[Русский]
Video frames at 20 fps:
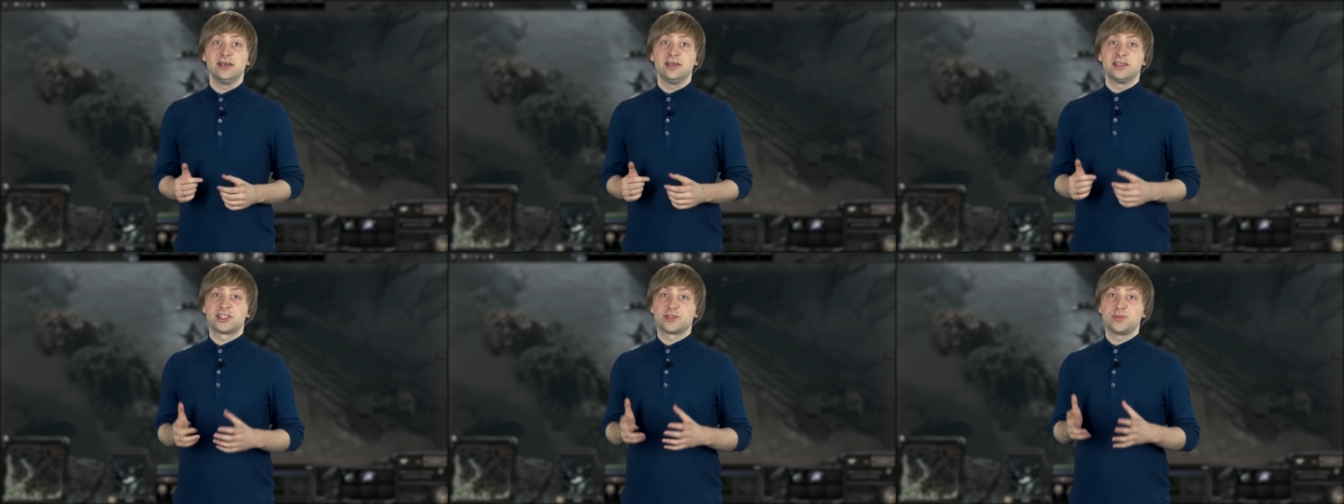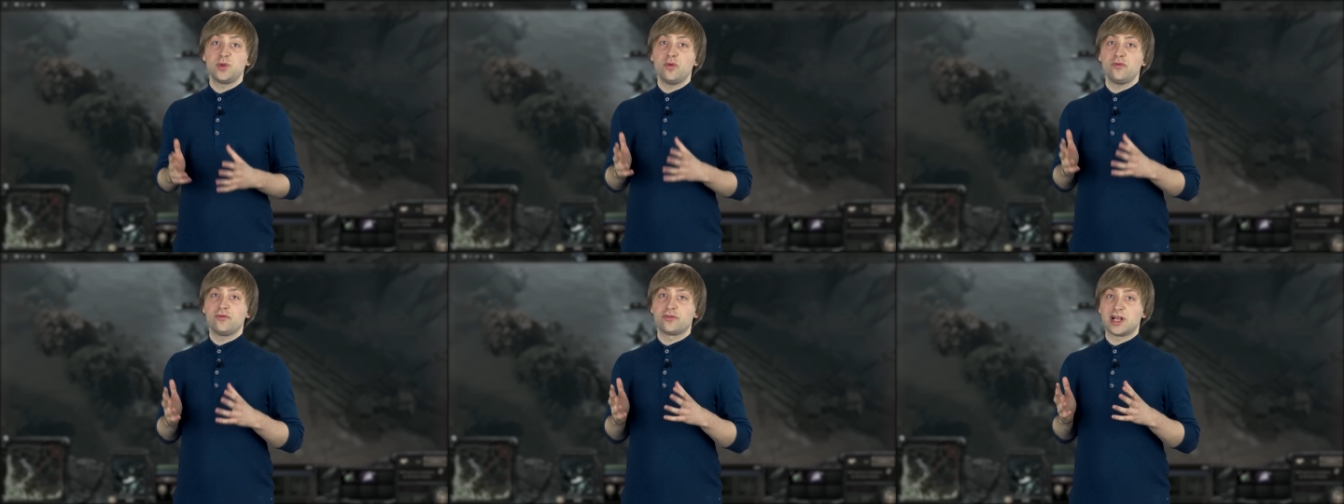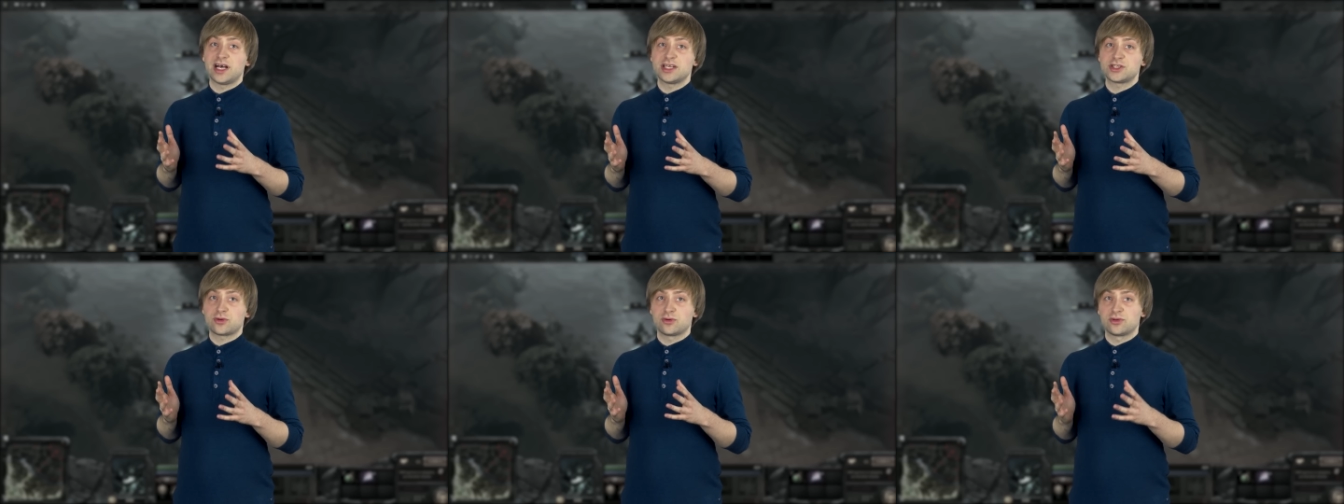Жмем
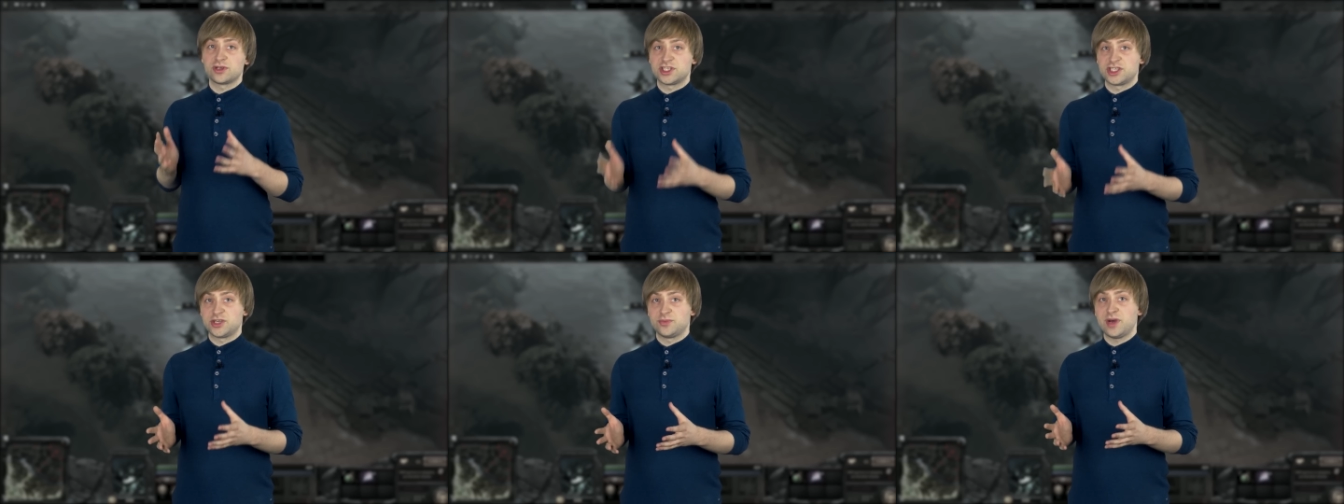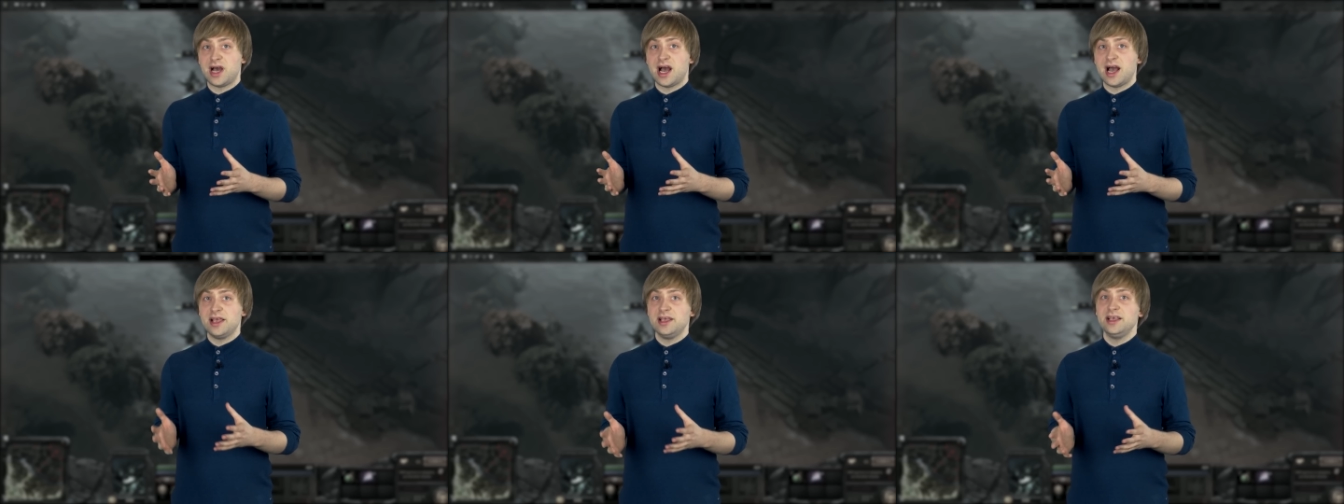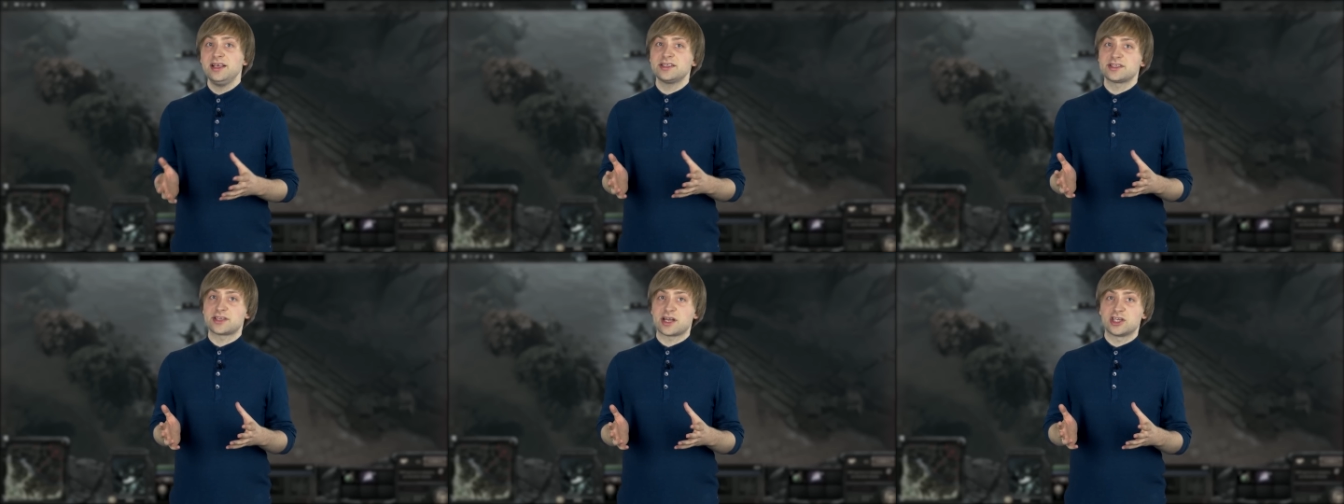фласку на себя
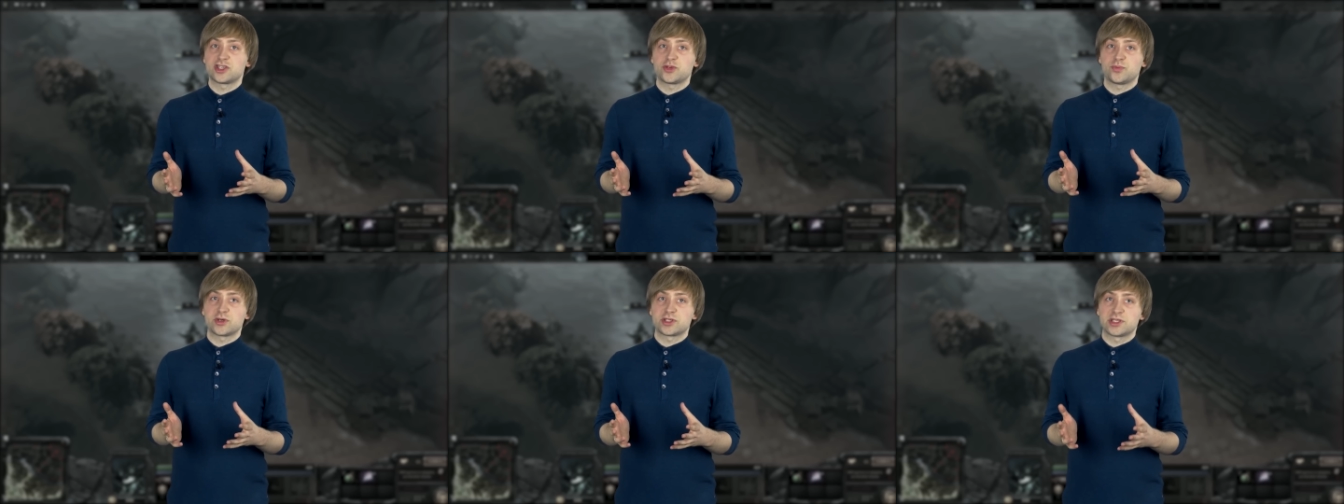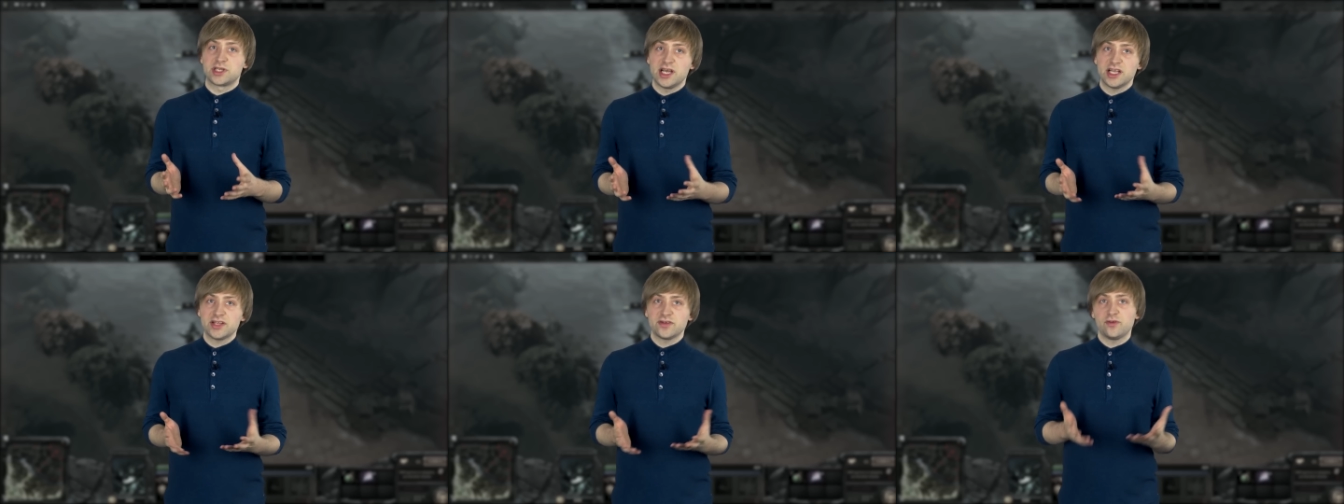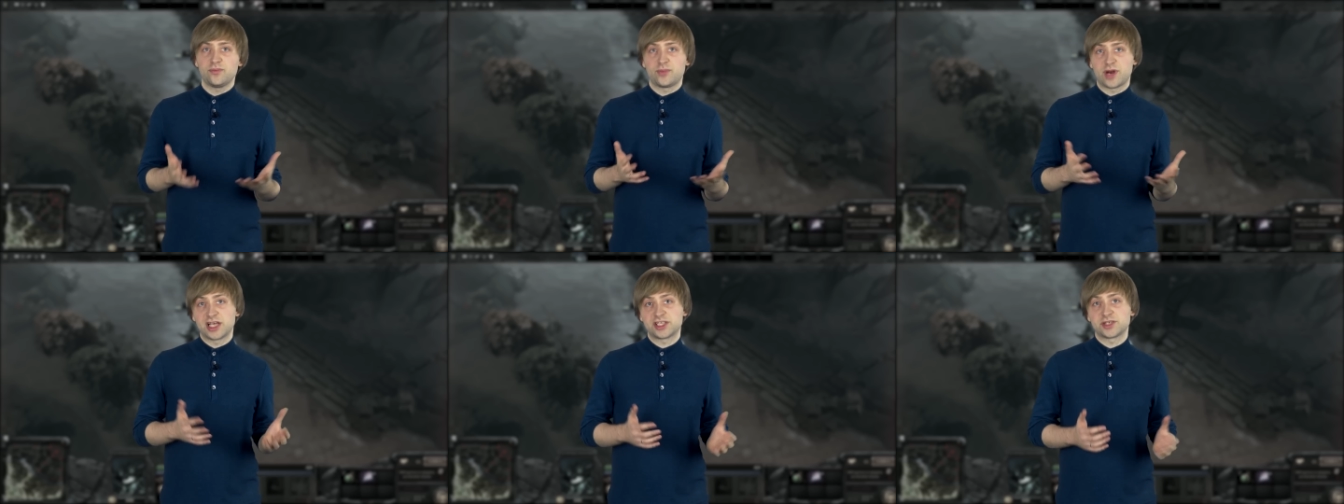и сразу после этого
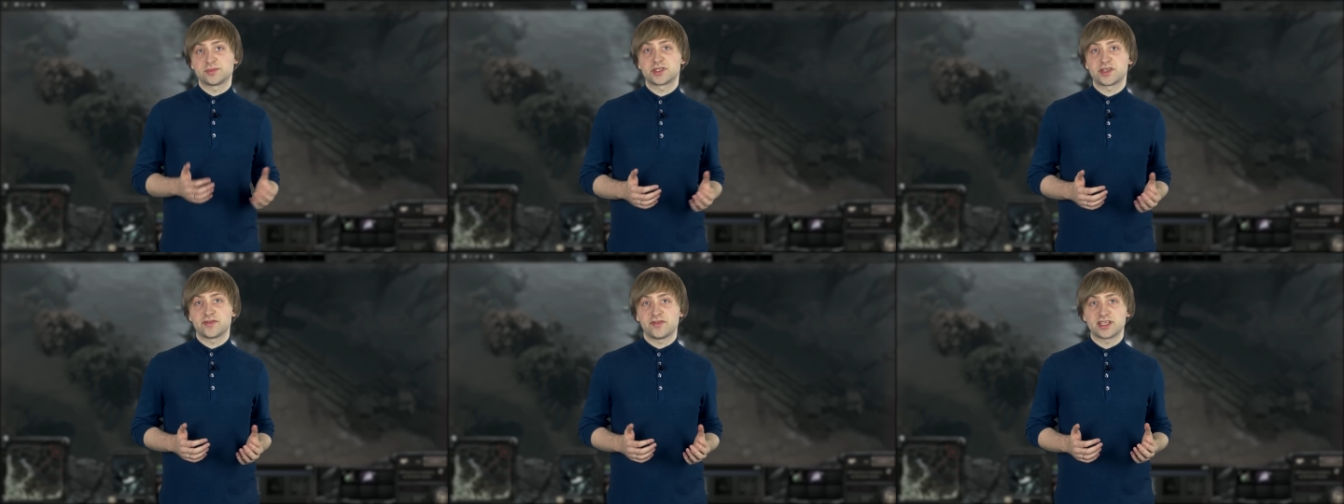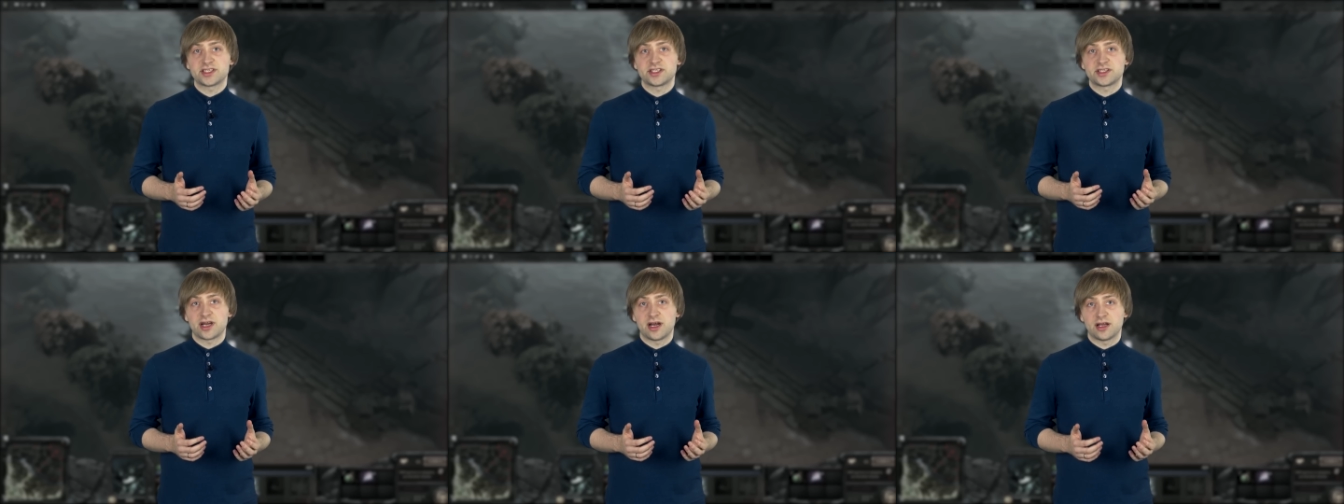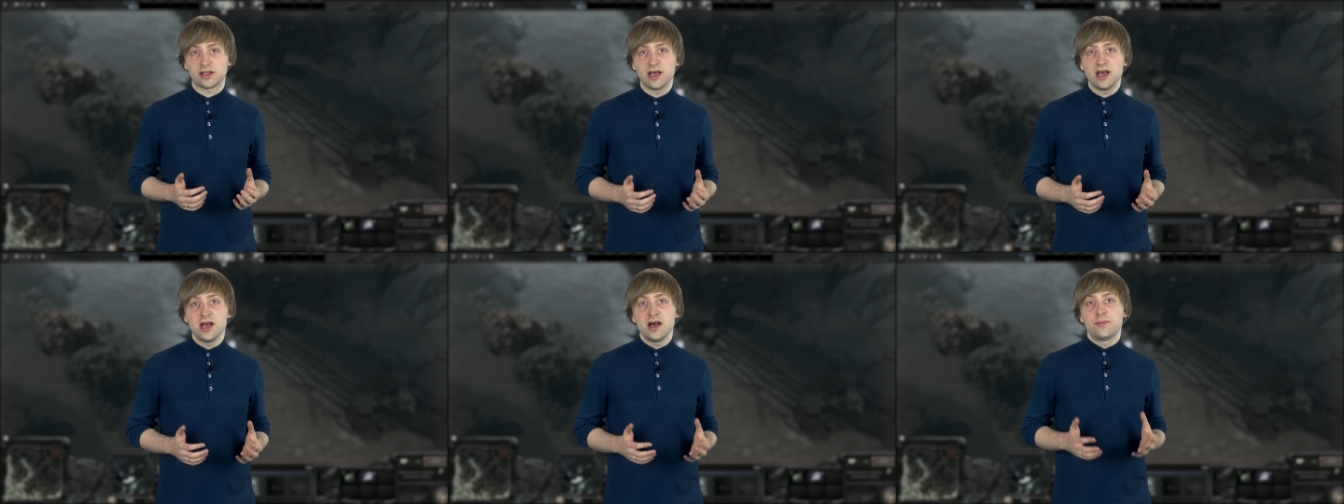прячемся в астрал.